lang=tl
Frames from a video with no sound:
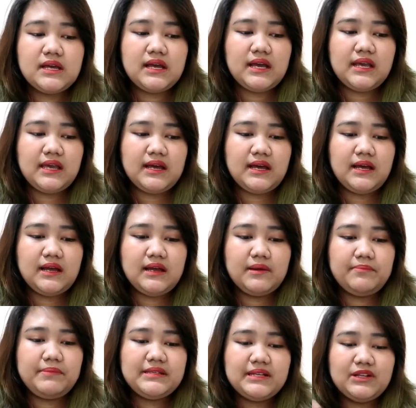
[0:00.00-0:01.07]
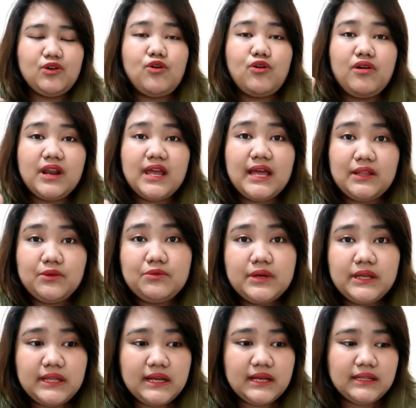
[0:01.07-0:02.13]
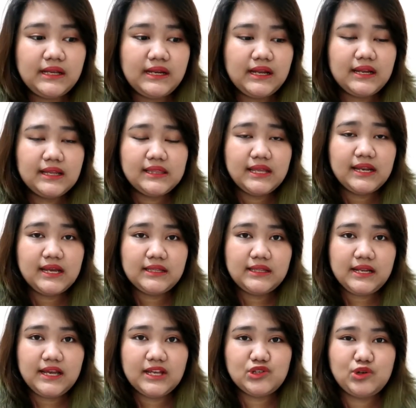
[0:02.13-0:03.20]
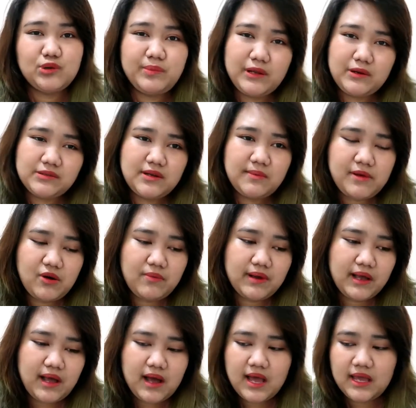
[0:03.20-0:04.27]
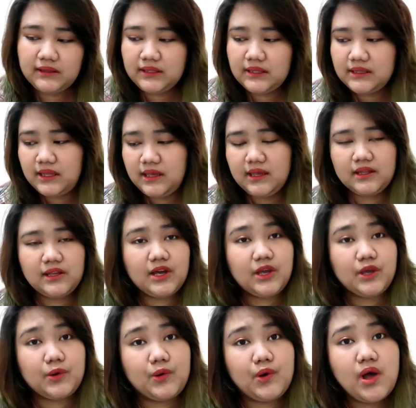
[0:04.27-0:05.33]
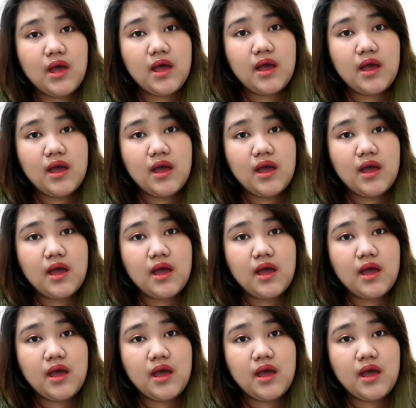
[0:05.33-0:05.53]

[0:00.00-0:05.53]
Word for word: Kaya, minsan kokoryanuhin ka nila ng dire-diretso pero somehow magkakaintindihan kayo.